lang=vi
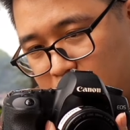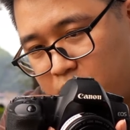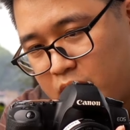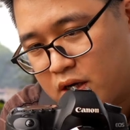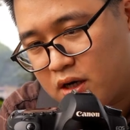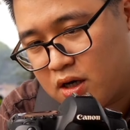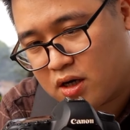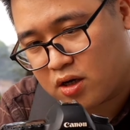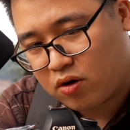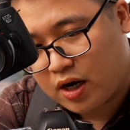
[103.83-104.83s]
để mình
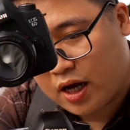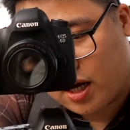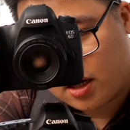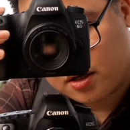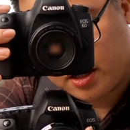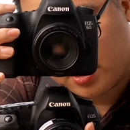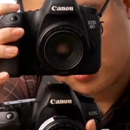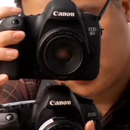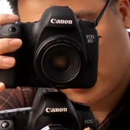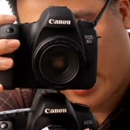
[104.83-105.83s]
uh, gọi là để
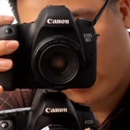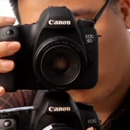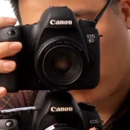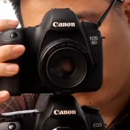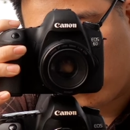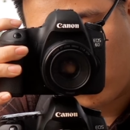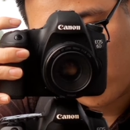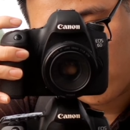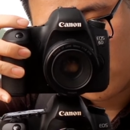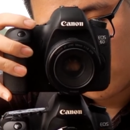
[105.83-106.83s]
hai con nó
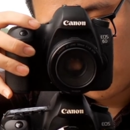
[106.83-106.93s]
ờ,